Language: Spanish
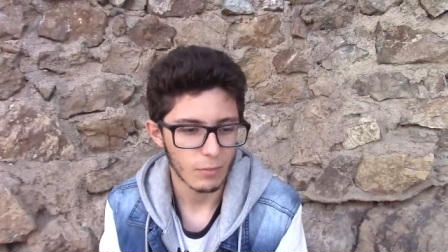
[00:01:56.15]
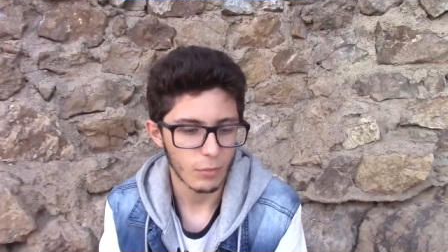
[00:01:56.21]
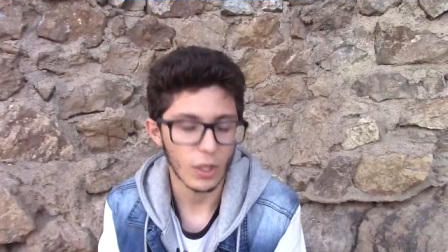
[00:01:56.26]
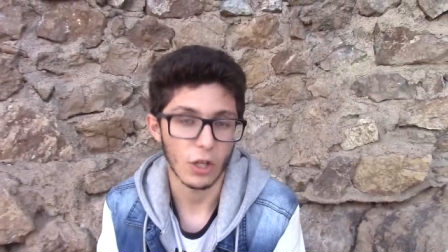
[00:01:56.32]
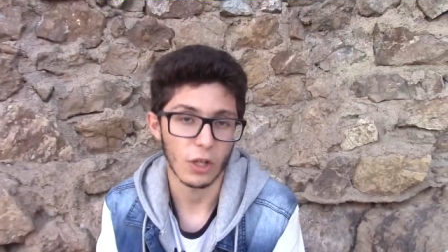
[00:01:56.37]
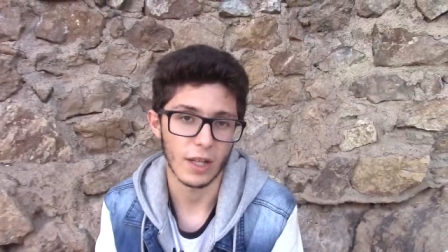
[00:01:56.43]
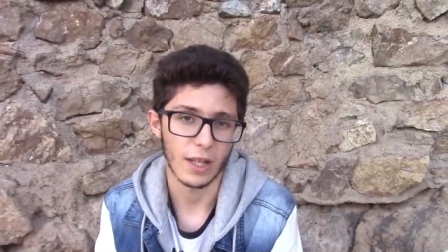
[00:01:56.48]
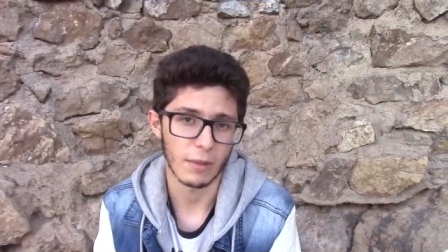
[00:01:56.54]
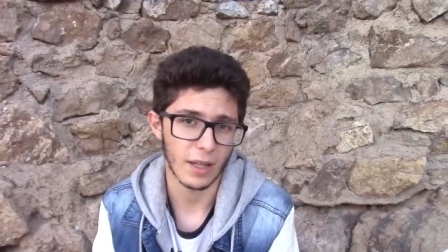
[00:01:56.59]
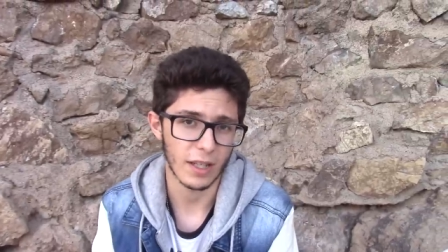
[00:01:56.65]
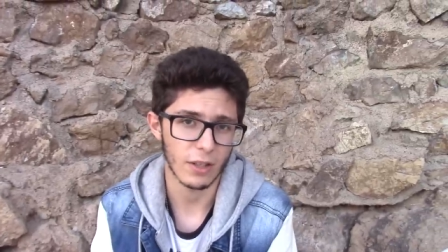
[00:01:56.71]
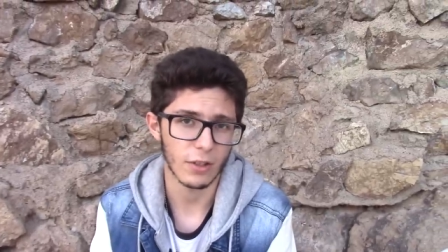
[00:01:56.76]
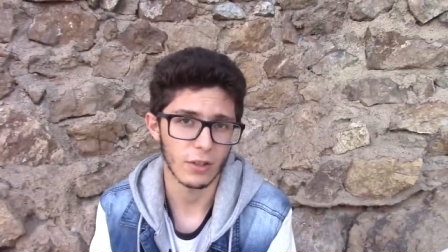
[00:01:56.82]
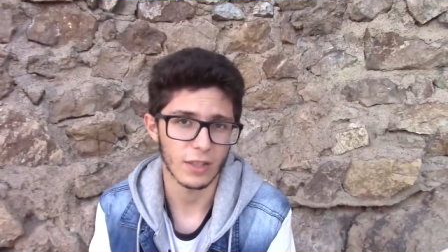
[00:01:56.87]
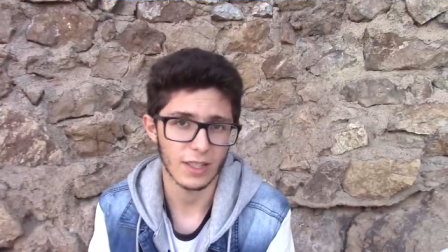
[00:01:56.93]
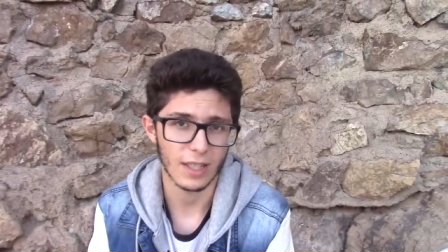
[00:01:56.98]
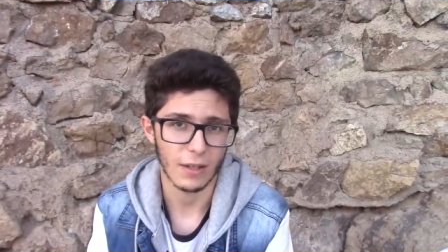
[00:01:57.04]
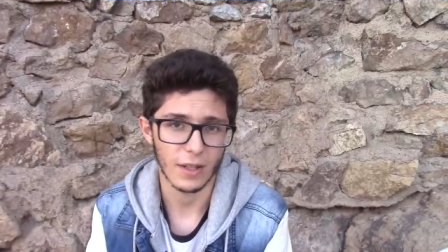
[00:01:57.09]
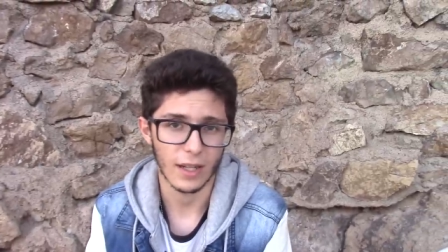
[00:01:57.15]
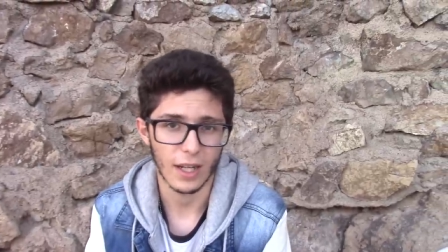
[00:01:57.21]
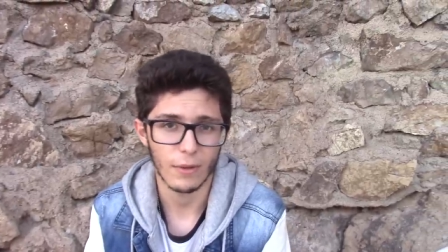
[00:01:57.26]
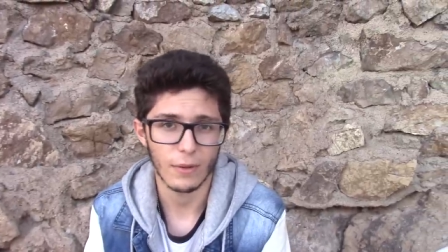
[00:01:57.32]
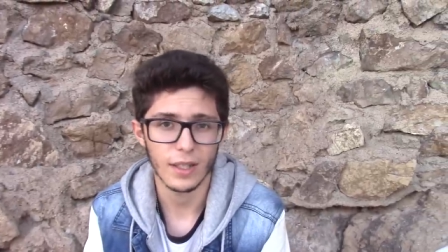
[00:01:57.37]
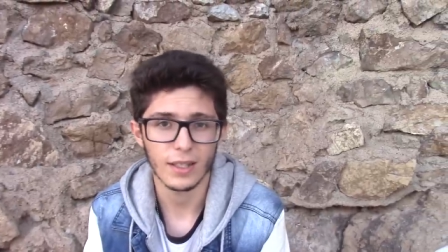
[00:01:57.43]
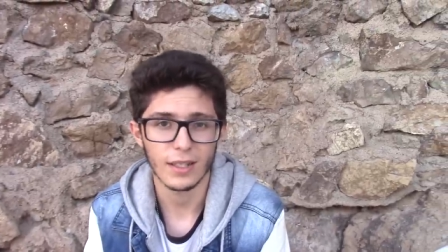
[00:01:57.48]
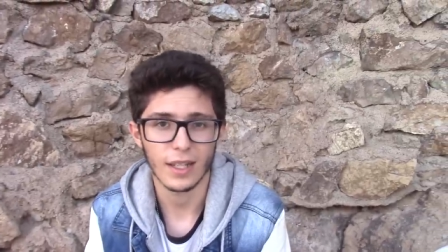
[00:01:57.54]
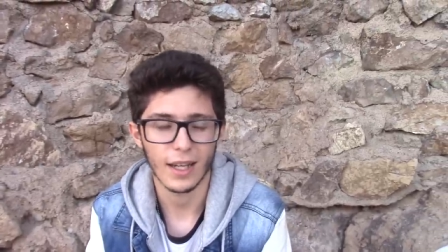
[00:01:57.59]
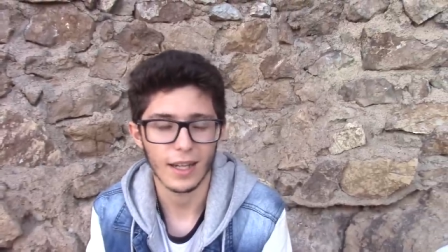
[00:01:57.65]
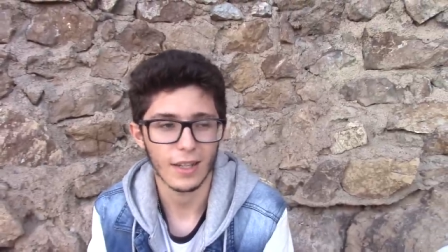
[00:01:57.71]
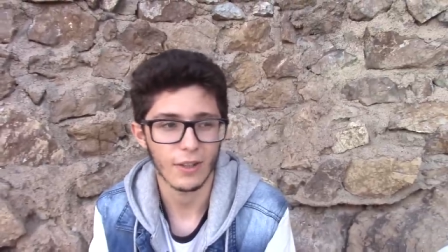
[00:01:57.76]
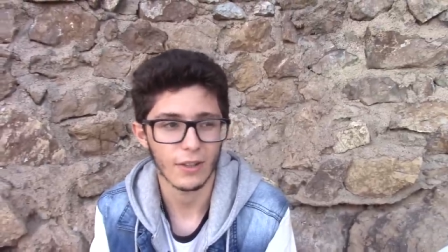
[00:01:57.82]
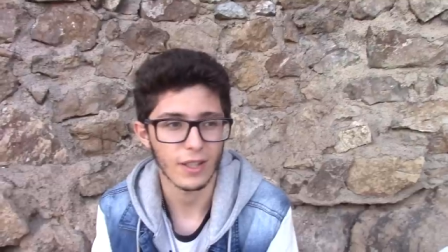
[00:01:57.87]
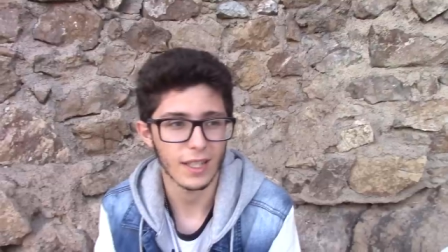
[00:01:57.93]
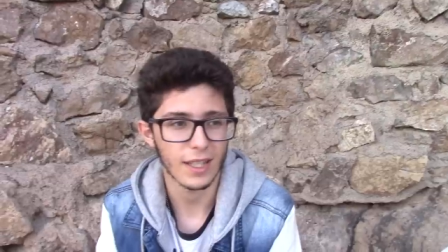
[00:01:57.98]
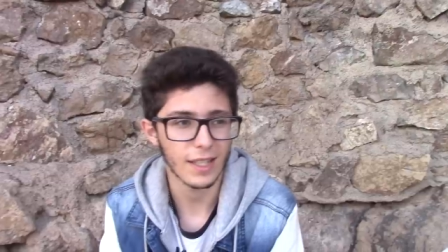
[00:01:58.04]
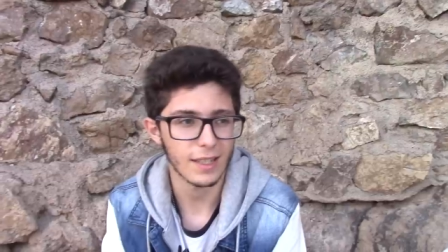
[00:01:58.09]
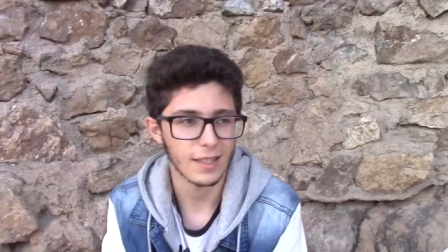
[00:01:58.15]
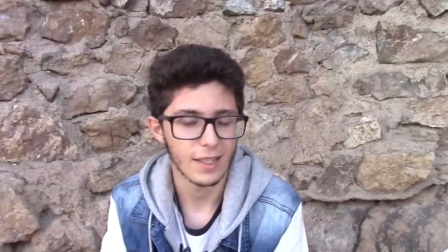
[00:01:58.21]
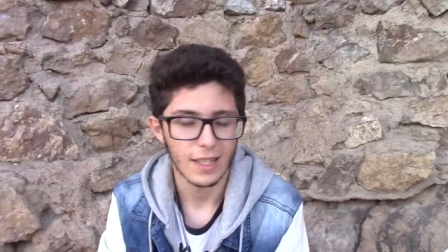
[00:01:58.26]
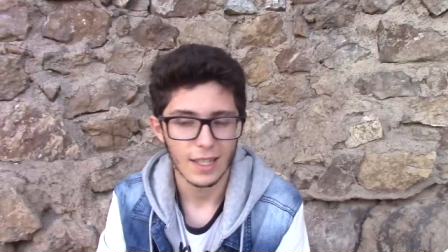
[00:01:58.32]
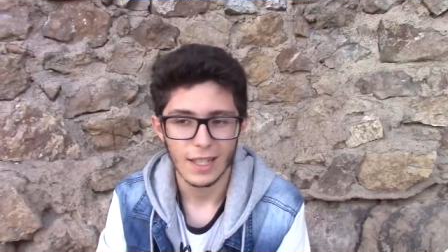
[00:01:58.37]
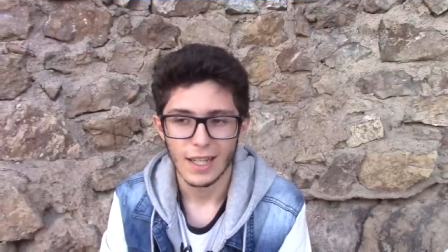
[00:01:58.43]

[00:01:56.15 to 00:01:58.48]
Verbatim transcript: Bueno, el barrio donde trabajaba, en la Gijonenca,